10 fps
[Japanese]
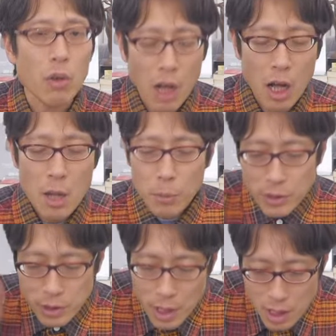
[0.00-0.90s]
ろうが、も
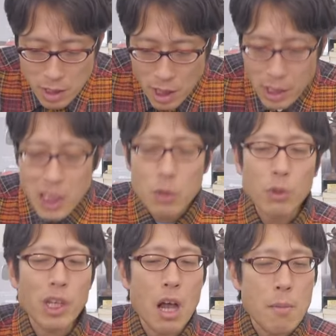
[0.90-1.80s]
う正社員
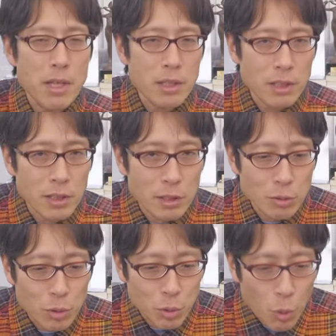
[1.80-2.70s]
を辞めさせ
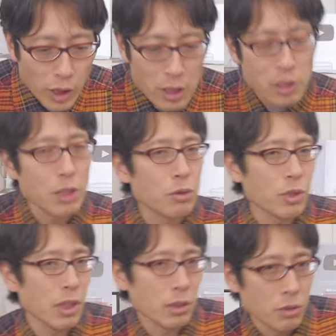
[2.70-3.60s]
るのと同じ手
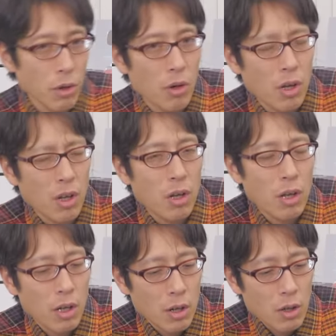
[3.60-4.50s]
続きなんですよ。
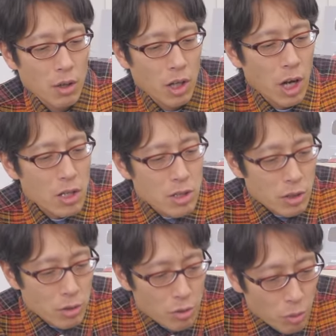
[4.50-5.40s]
会
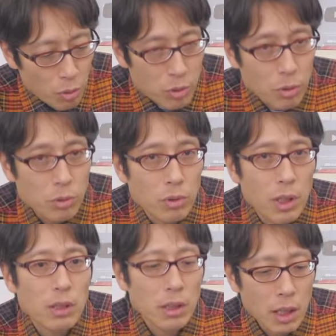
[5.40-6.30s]
社都合ってこと
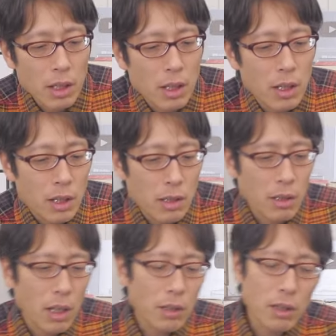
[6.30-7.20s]
になってね。
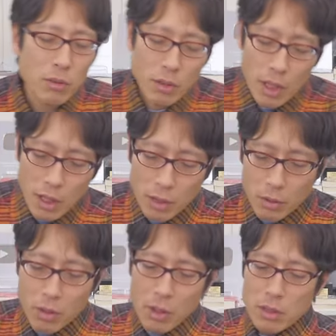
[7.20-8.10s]
だからあんなのね、
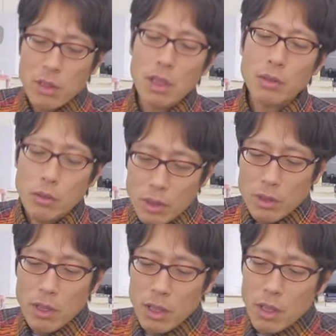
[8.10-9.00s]
じゃあかといっ
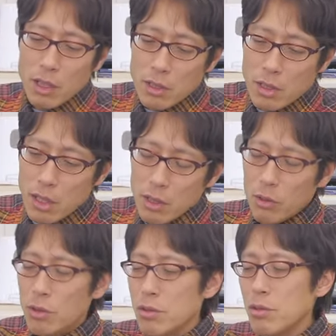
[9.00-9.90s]
て、じゃあ
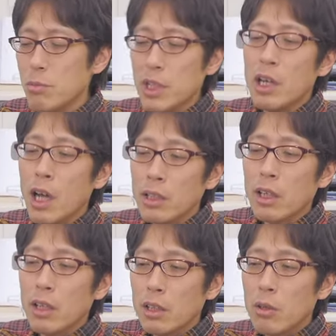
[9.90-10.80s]
週3日
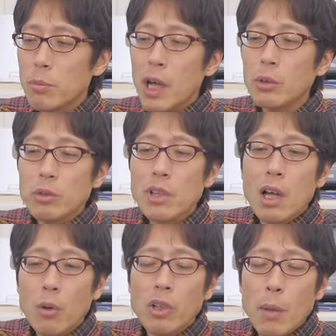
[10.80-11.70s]
働いているパートさ
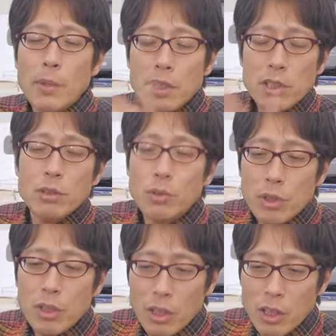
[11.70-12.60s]
んを辞めさせると
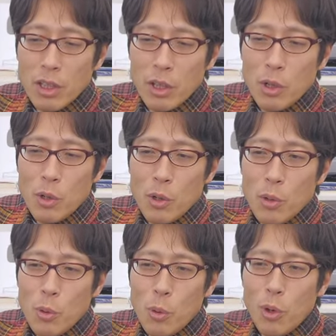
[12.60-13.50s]
きに、
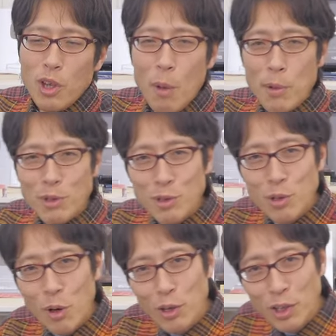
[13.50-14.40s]
これ辞めさ
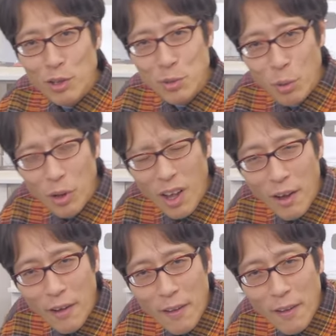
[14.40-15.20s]
せられないですよ、これ。